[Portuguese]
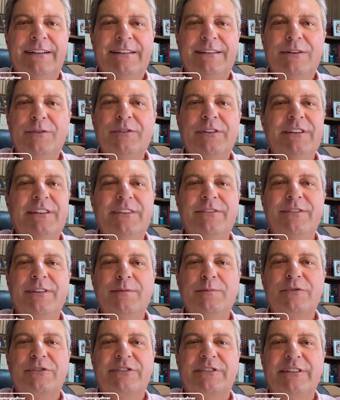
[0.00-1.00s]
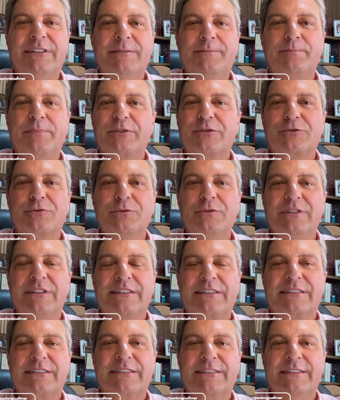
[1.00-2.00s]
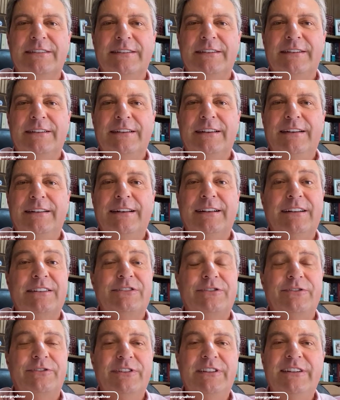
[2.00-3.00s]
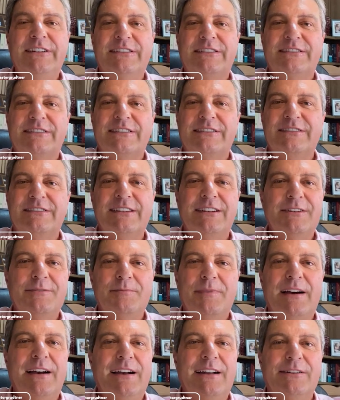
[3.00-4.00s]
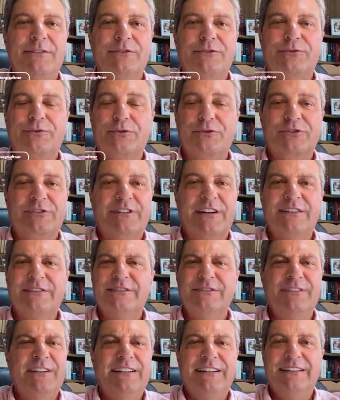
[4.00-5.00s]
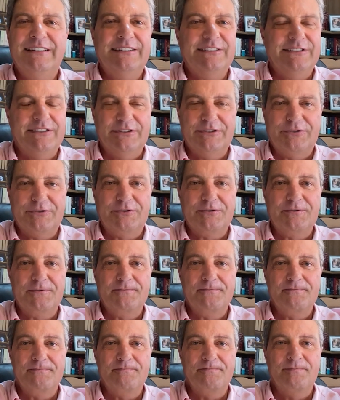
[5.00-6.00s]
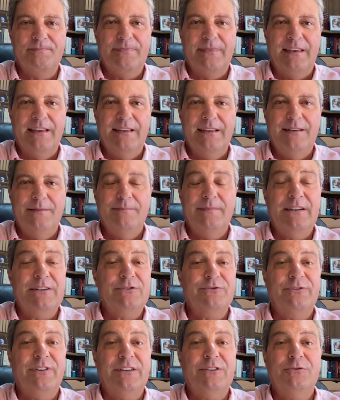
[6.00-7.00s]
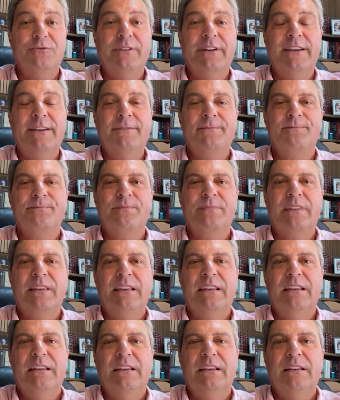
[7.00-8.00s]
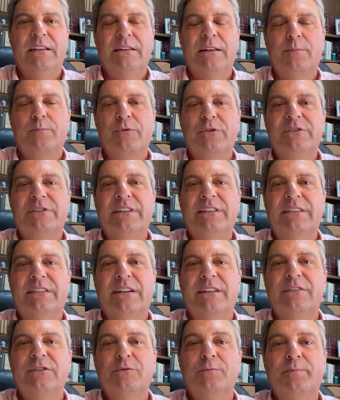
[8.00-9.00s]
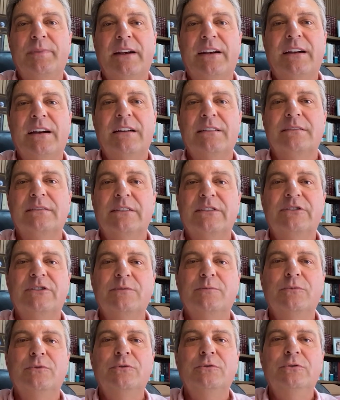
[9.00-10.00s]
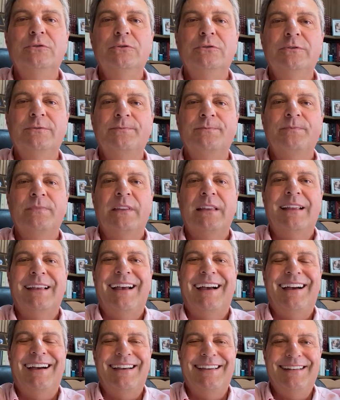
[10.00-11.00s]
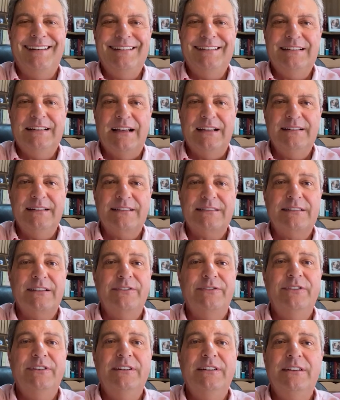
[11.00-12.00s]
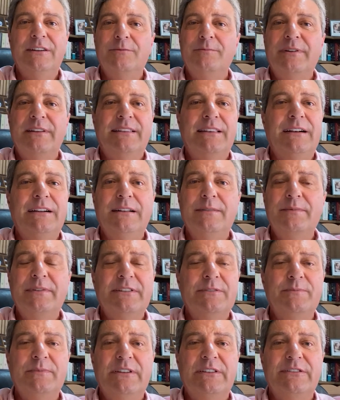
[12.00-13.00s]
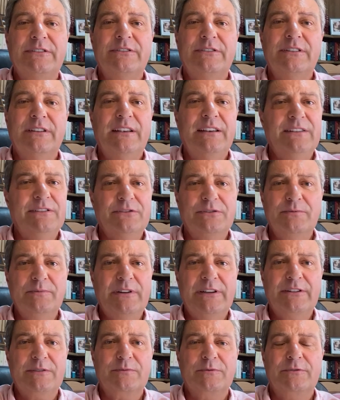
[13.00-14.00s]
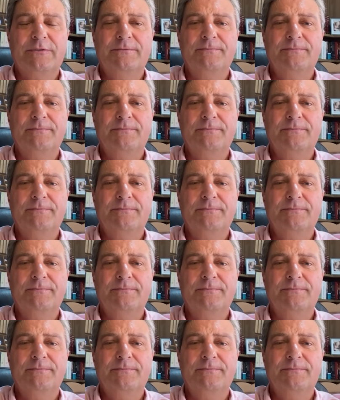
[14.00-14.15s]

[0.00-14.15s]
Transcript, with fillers: Não que devamos ser pessoas é, negativistas, desanimados, frustrados, não é nada disso. Mas o fato é que depois da entrada do pecado neste mundo, a realidade dessa vida é uma eterna mesmice. É isso mesmo.